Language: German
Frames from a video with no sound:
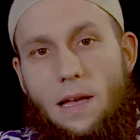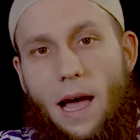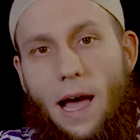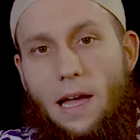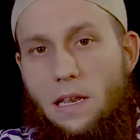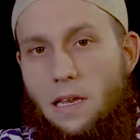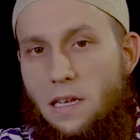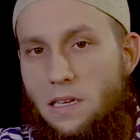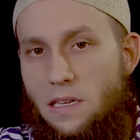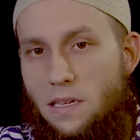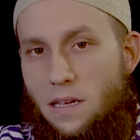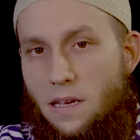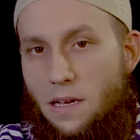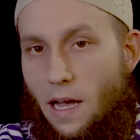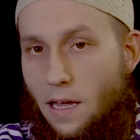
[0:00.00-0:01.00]
Ein nicht
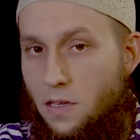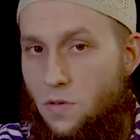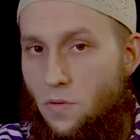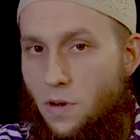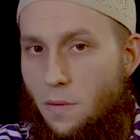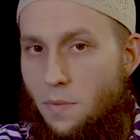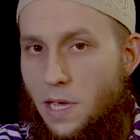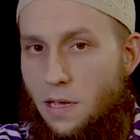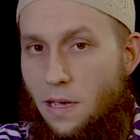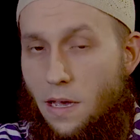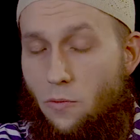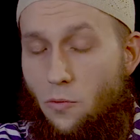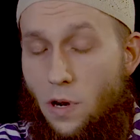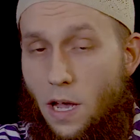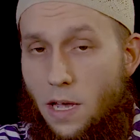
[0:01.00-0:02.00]
ganz
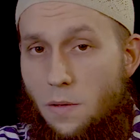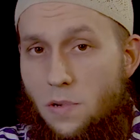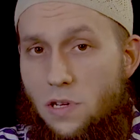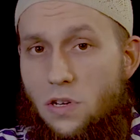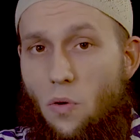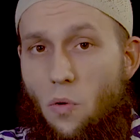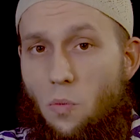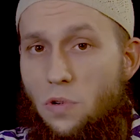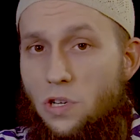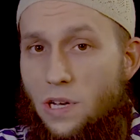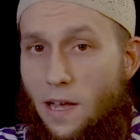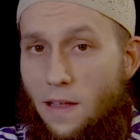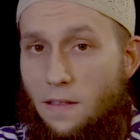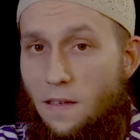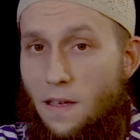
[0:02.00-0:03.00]
unerheblicher
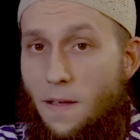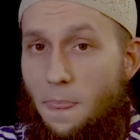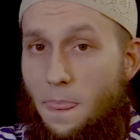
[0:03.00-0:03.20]
Umstand,